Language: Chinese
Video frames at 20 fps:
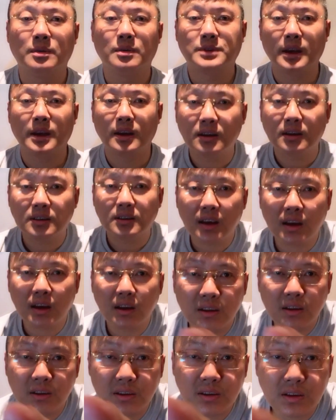这个这
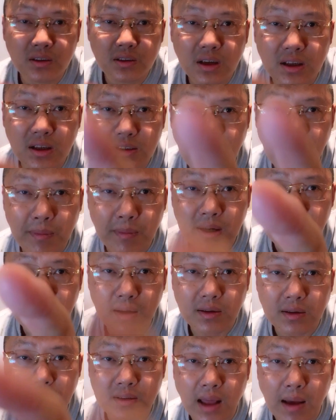个这个，咱们这
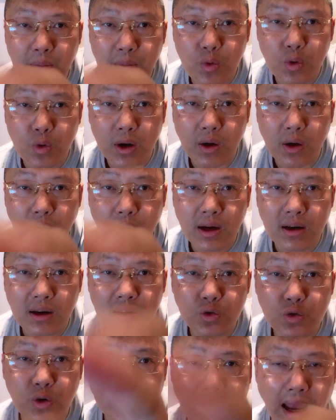个弹幕里有一个
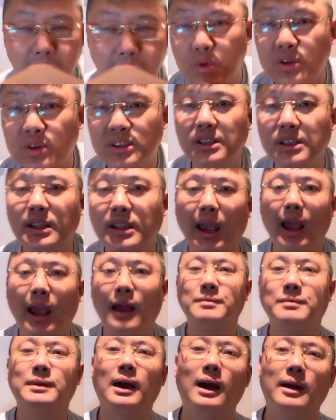人说乃木希典
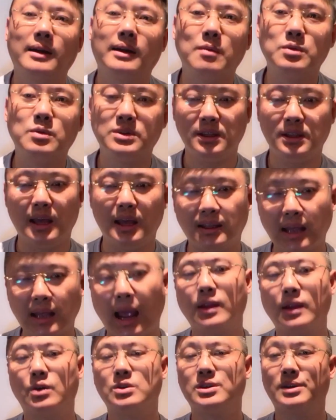啊，乃木希典
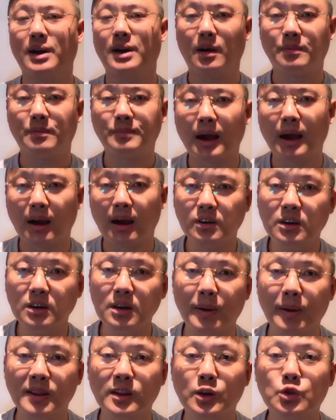大家都知道啊，
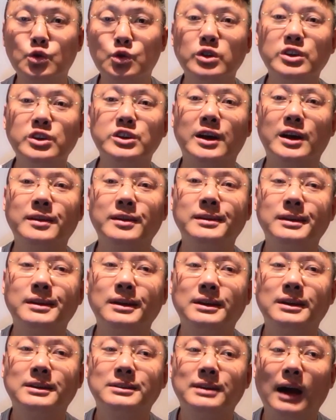日本的军神
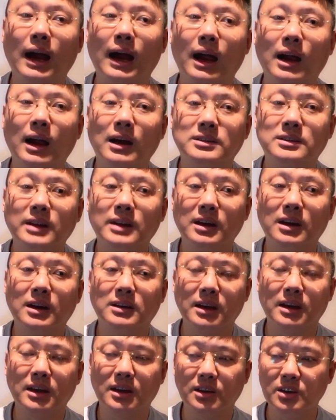是吧？这个
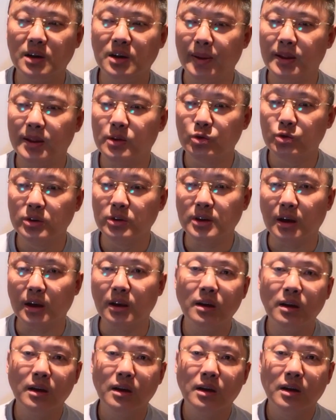这个日本的军
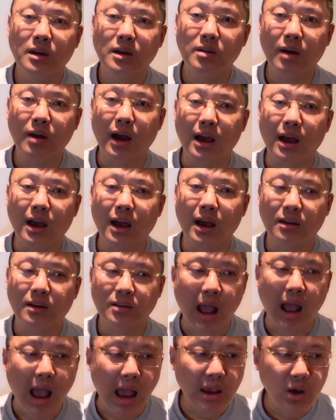神是吧？
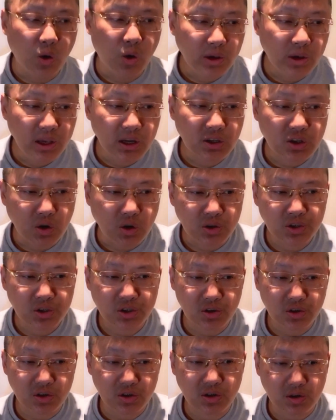他有一首
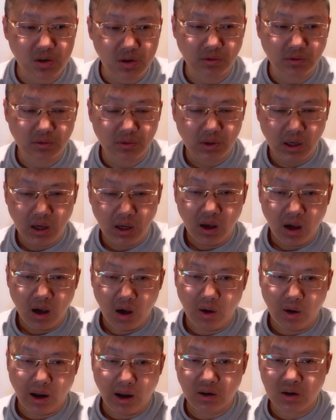诗是
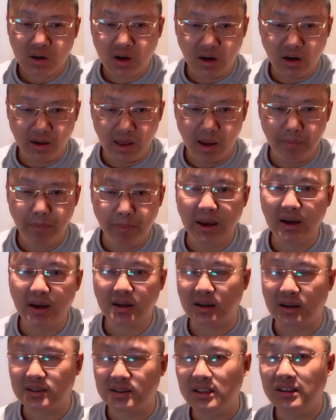后来刻在碑
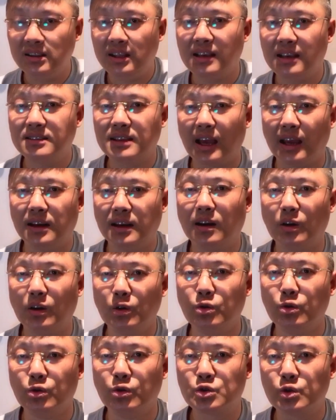上，今天在这个
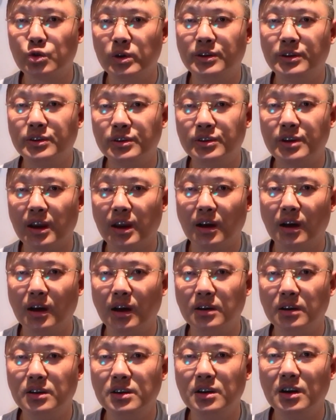旅顺这个
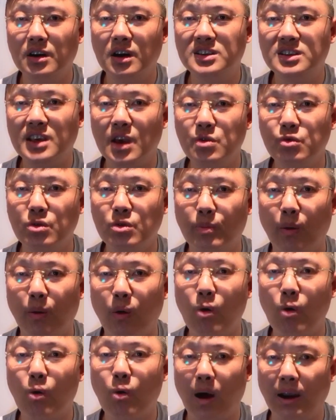日俄监狱博
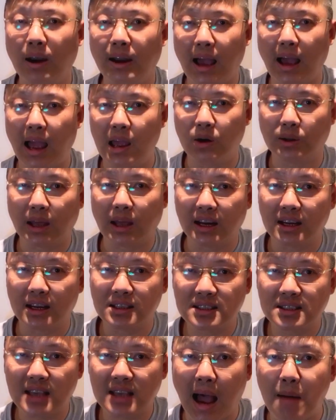物馆里还有他这个
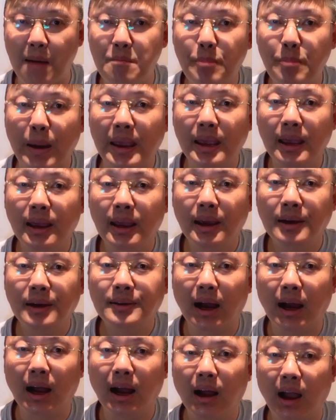残碑是
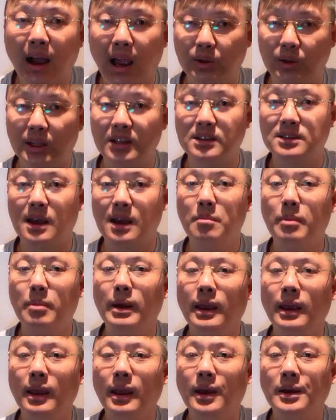吧？还有他的残
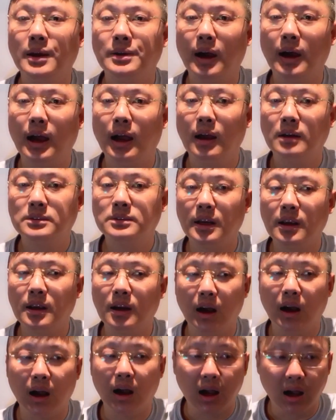碑是吧？这
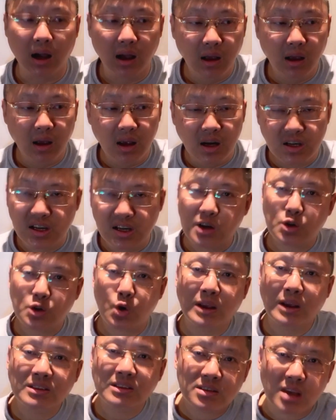个山
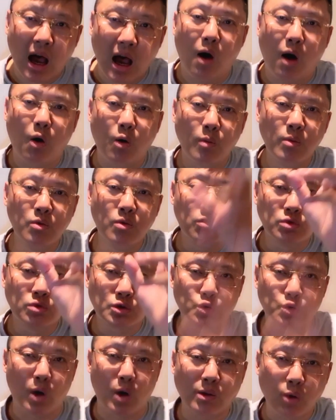川草木
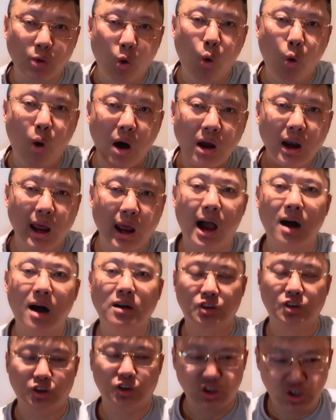转荒
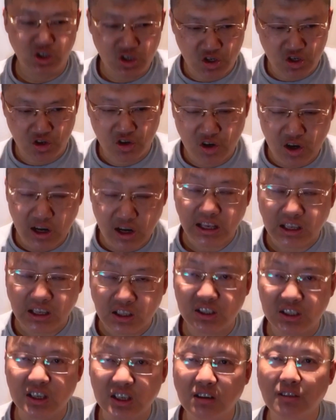凉，十里
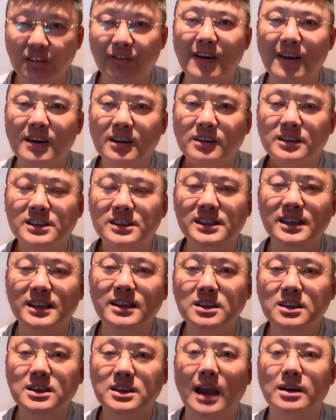腥风
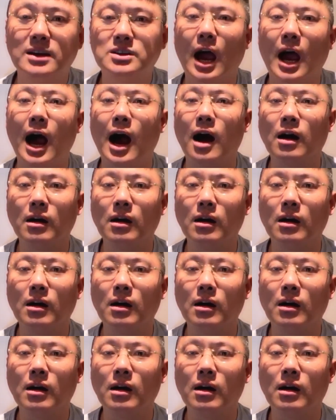新战场。